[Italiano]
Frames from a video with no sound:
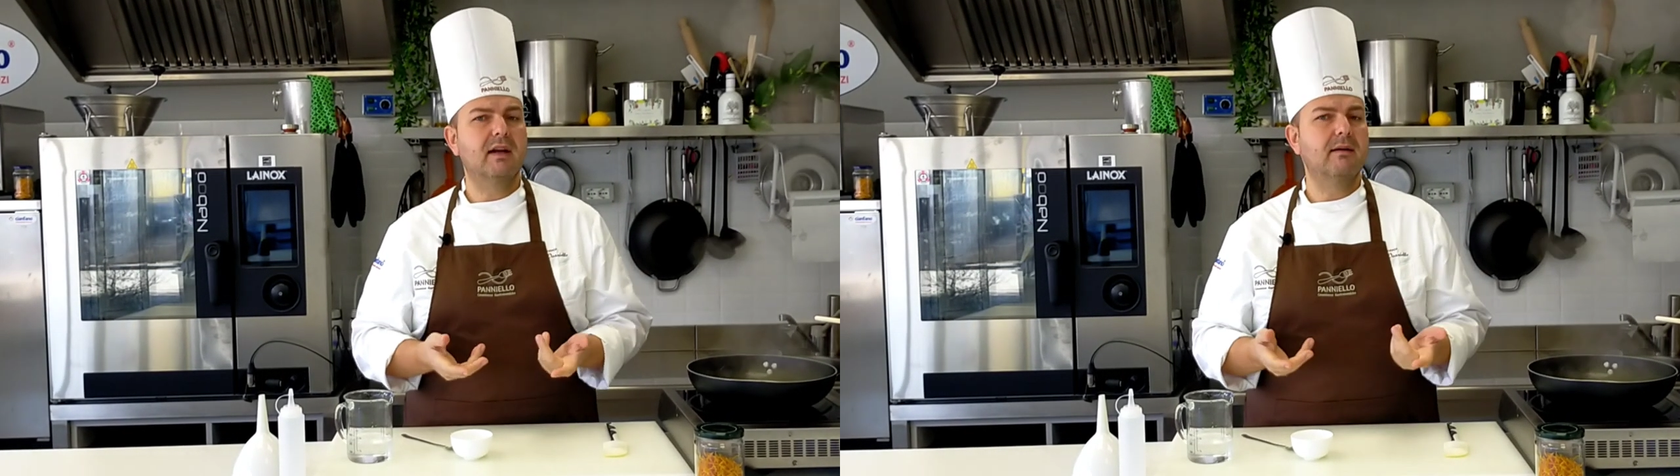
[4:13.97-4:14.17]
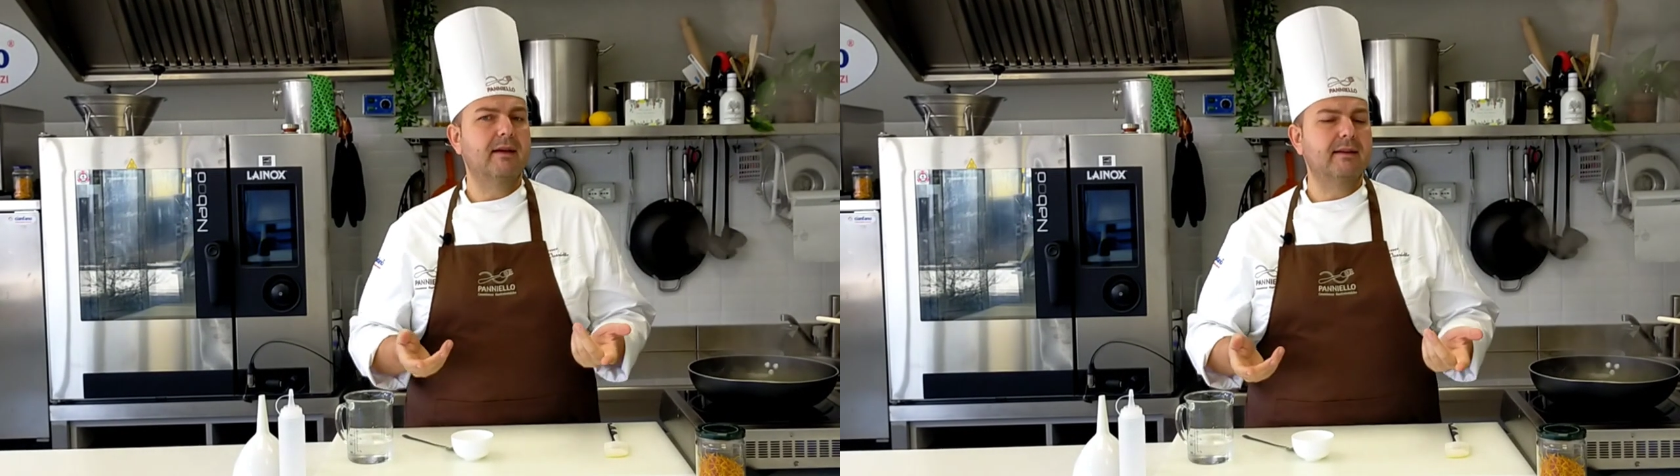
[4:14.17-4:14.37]

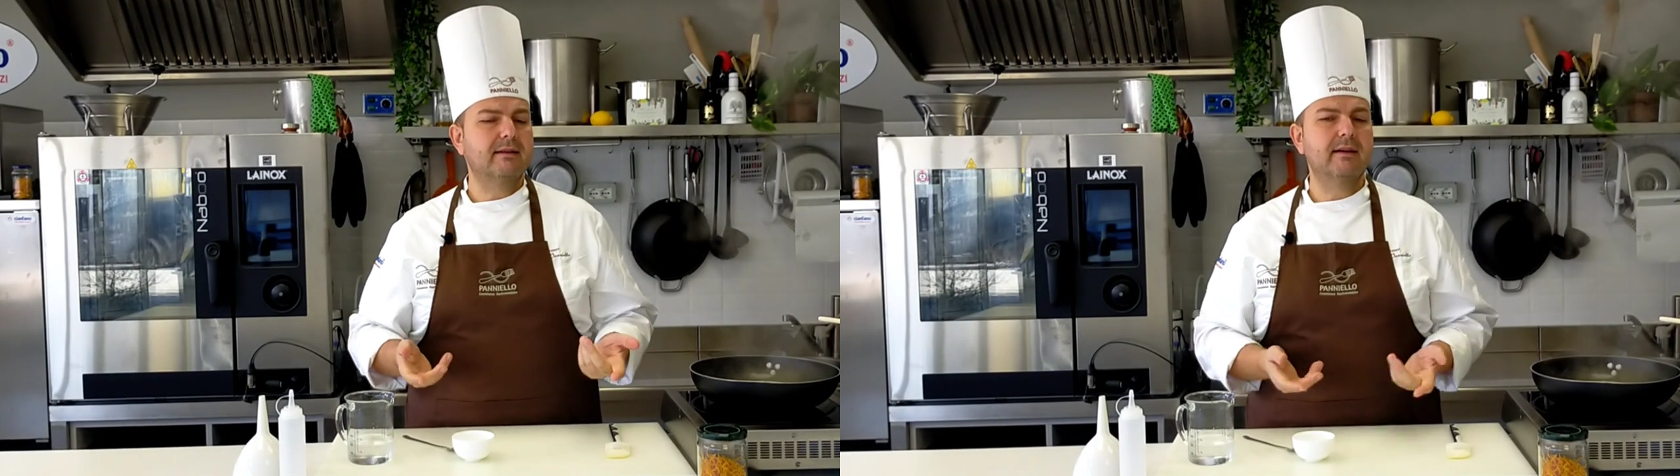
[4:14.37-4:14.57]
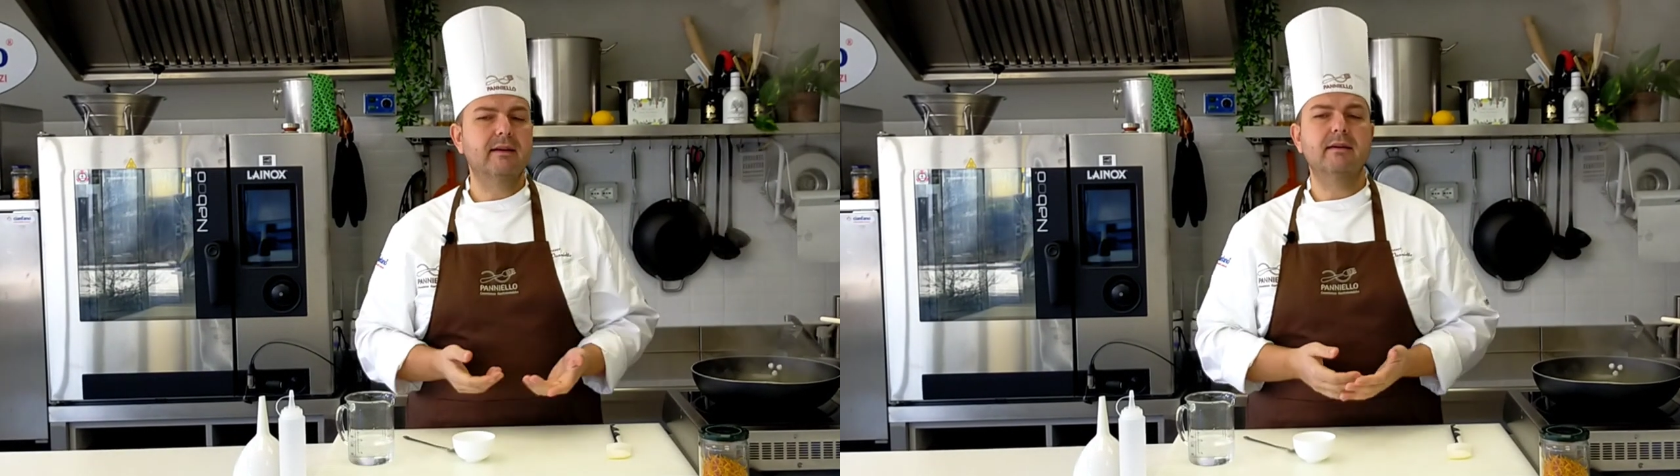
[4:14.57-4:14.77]

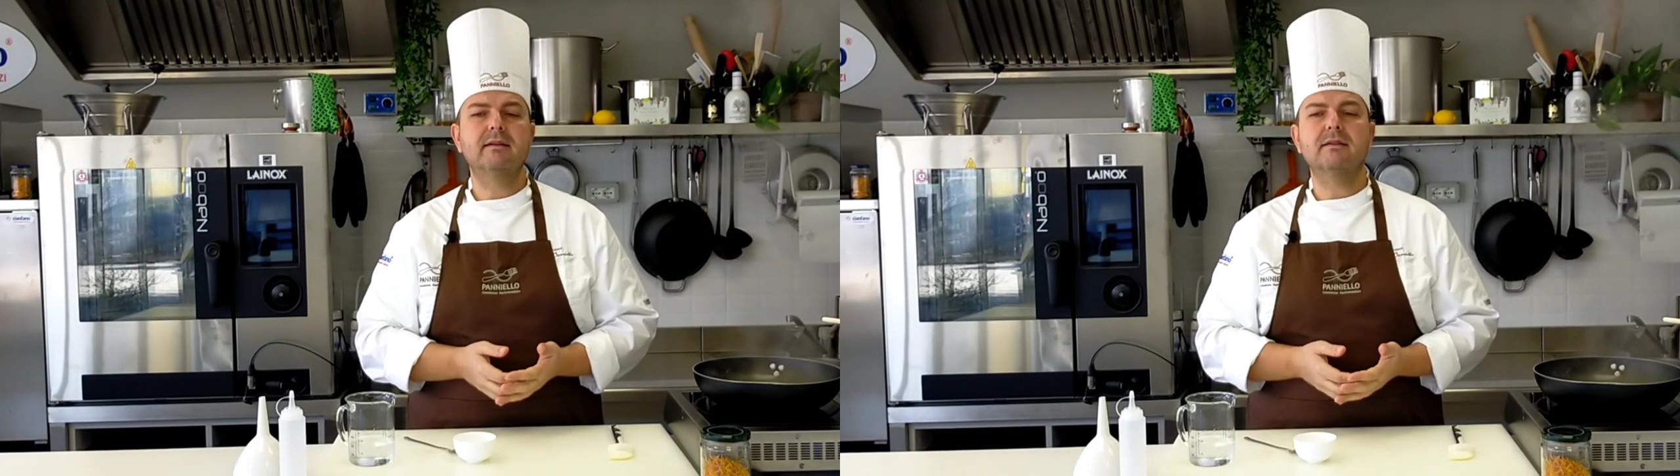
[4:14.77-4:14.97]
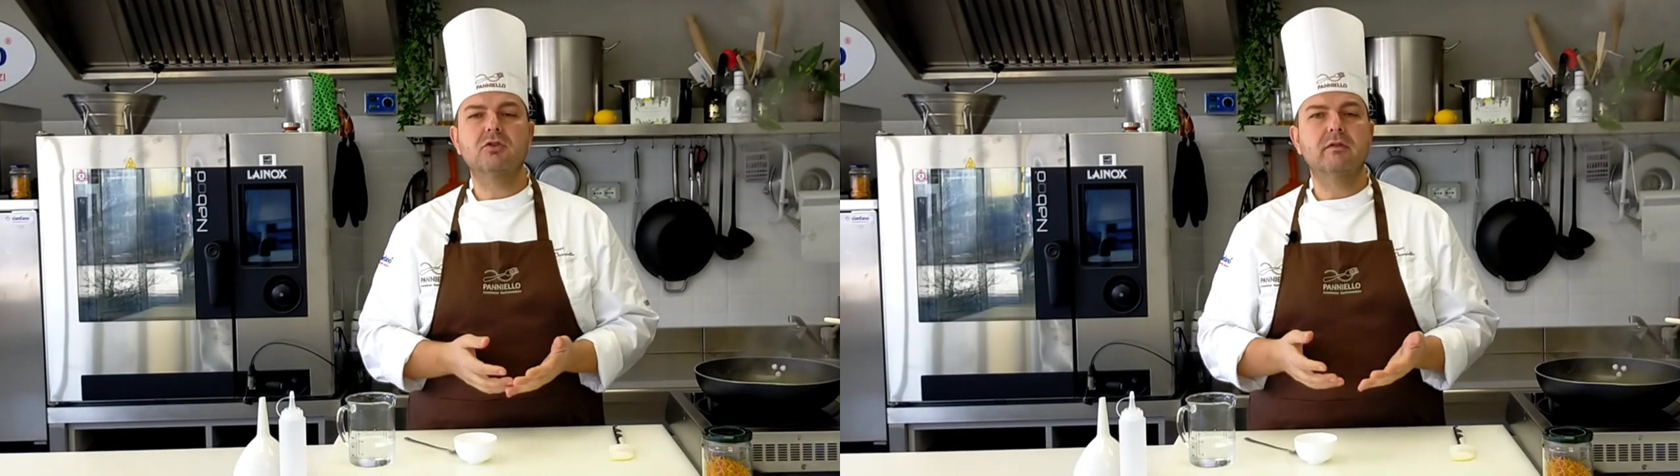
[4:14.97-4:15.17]
chiaramente eh,